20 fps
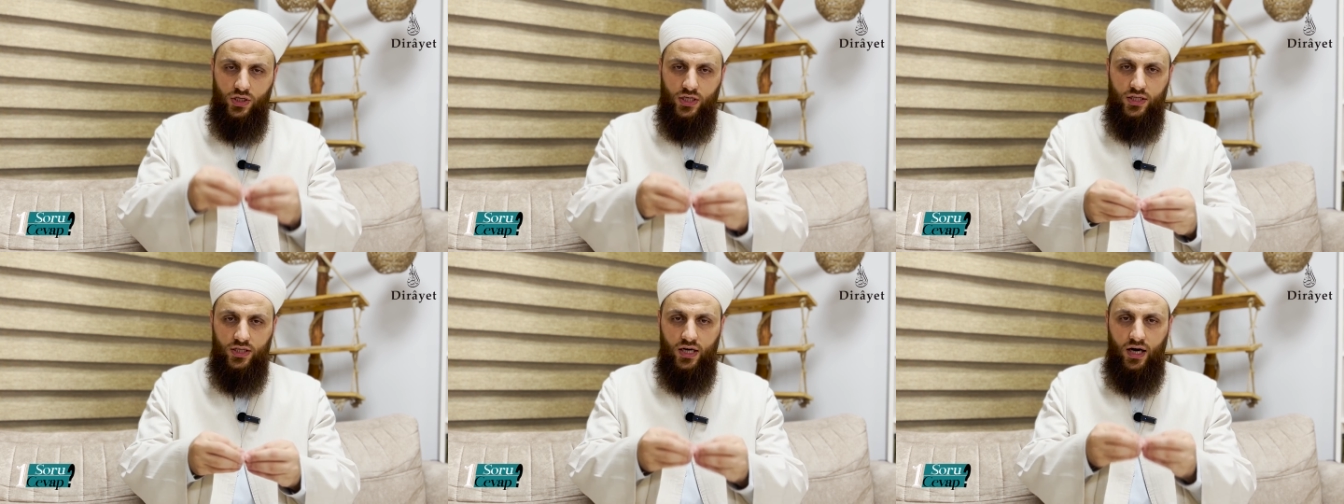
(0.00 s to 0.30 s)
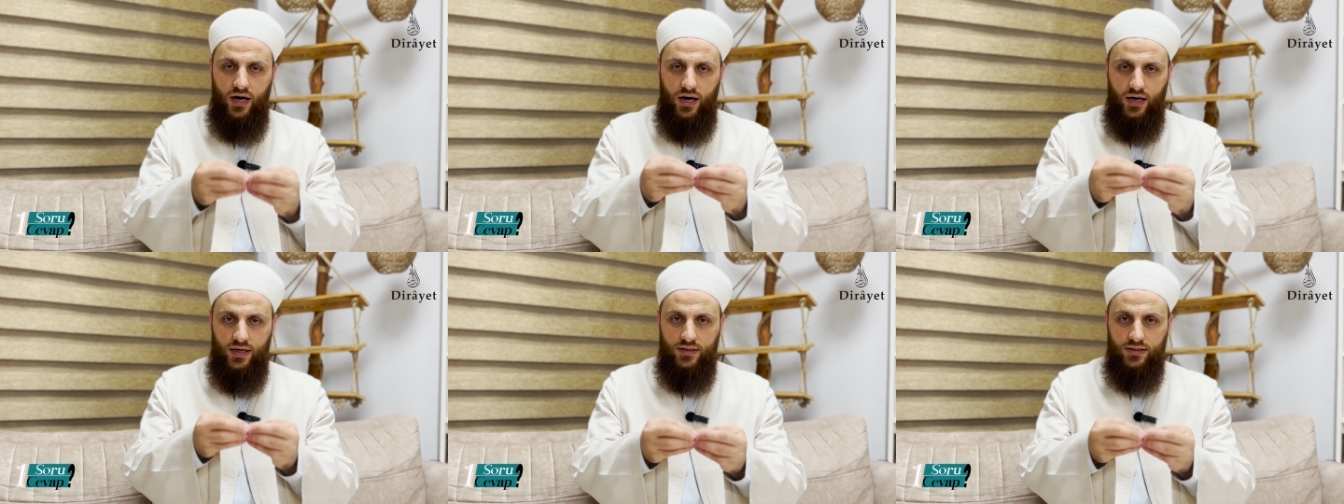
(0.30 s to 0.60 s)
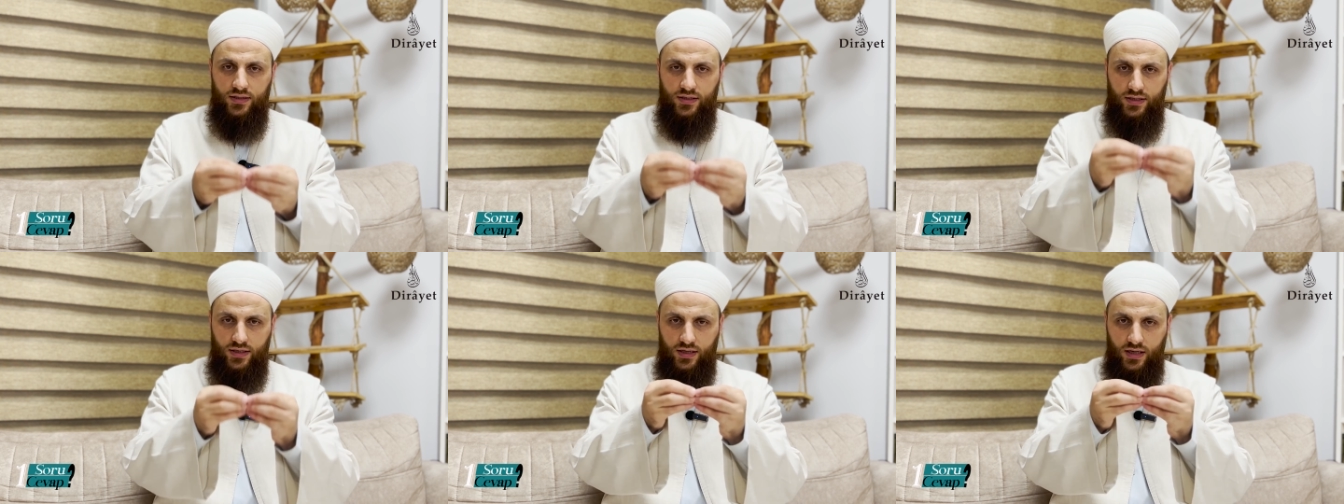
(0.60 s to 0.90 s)
bu nikah
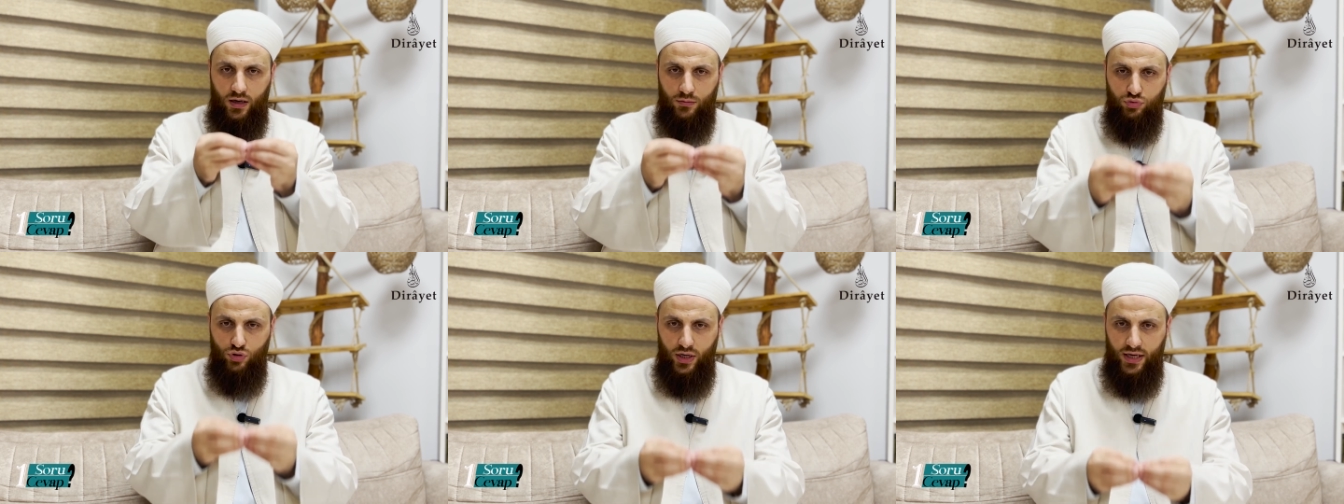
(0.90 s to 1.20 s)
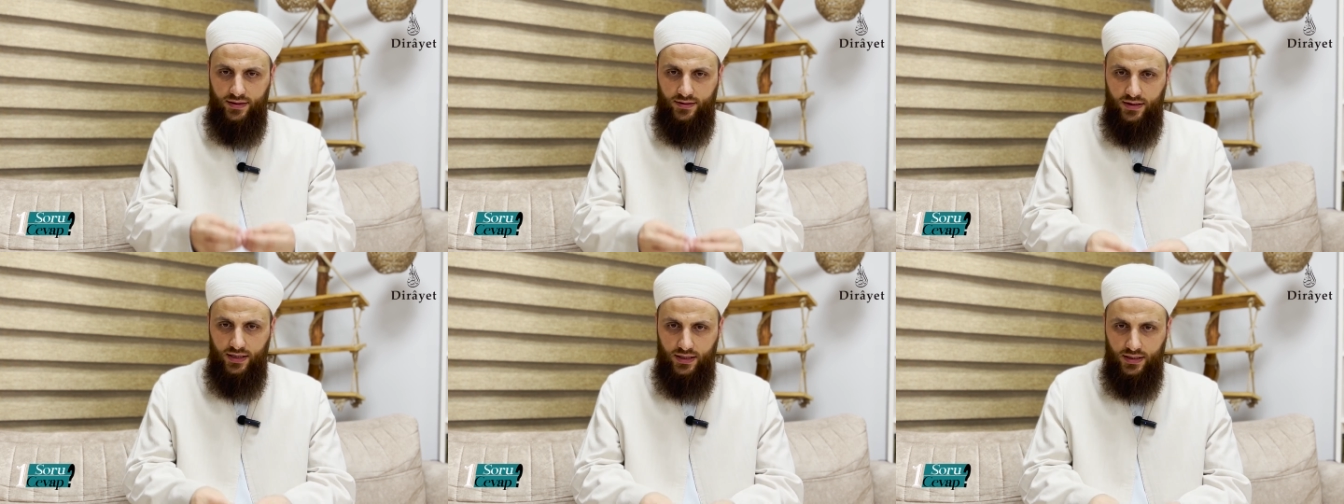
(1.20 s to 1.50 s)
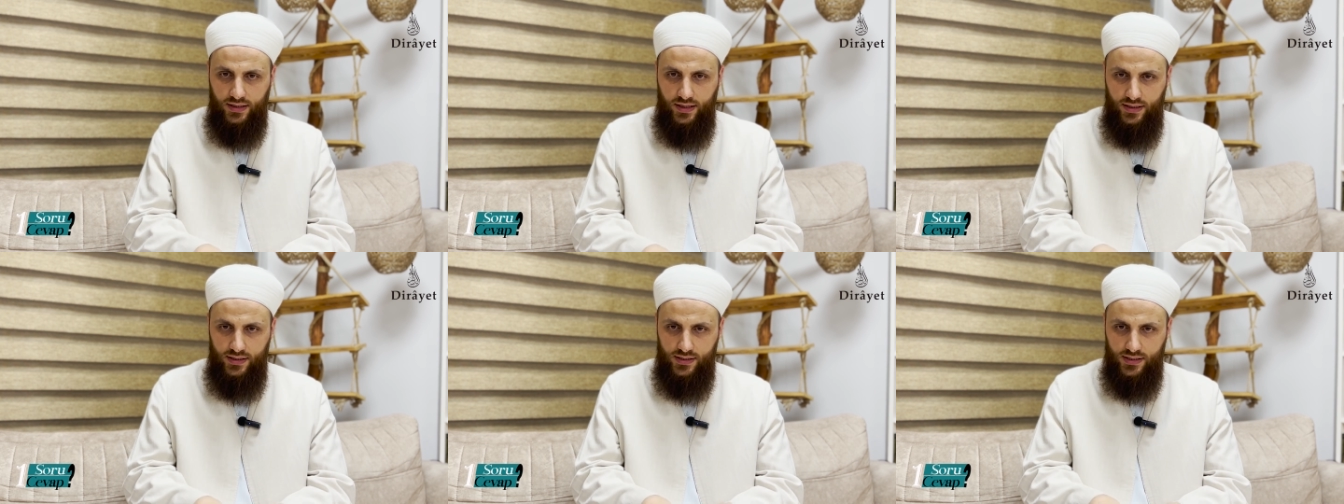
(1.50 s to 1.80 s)
akdini kabul
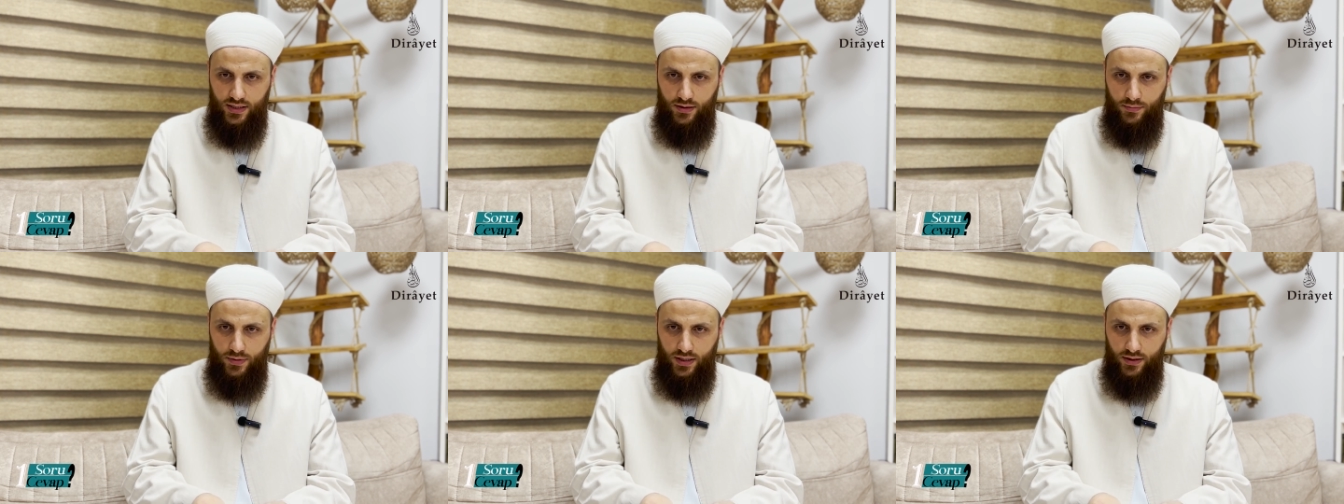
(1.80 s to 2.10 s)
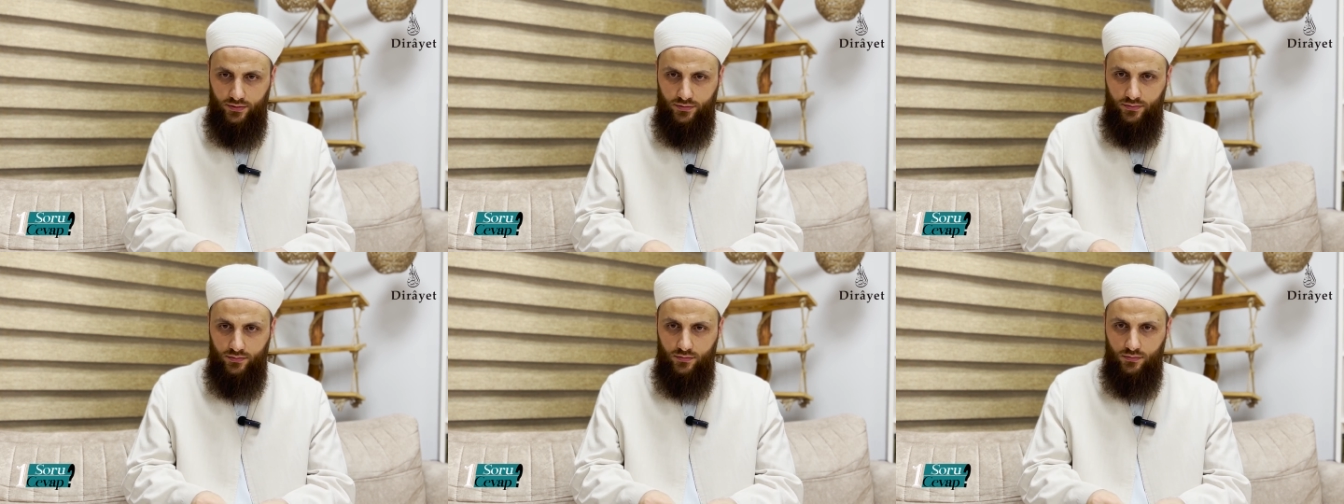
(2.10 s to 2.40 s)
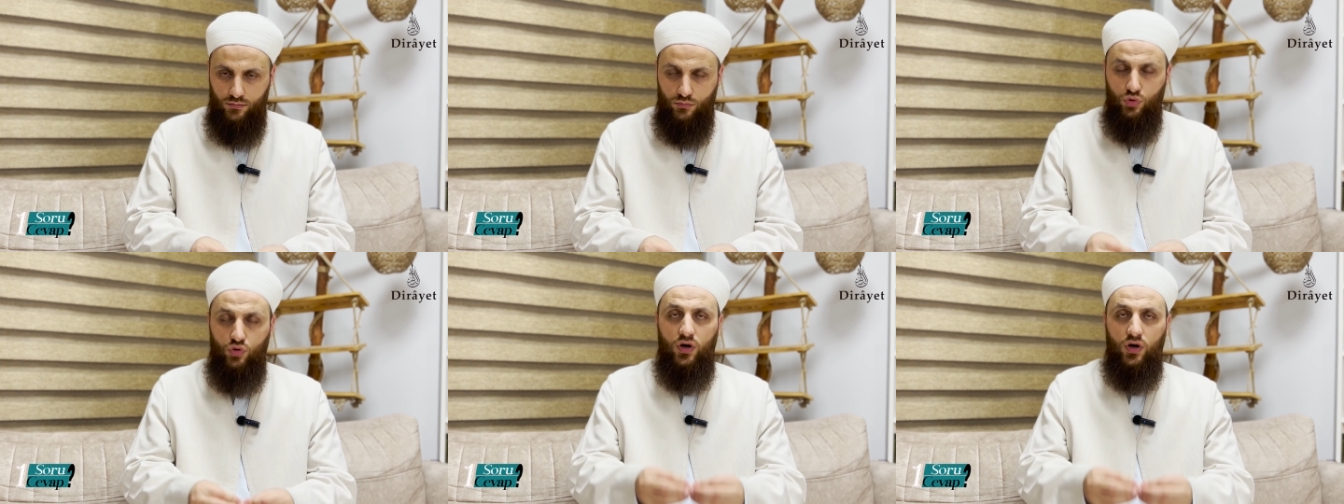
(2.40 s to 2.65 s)
ettikleri zaman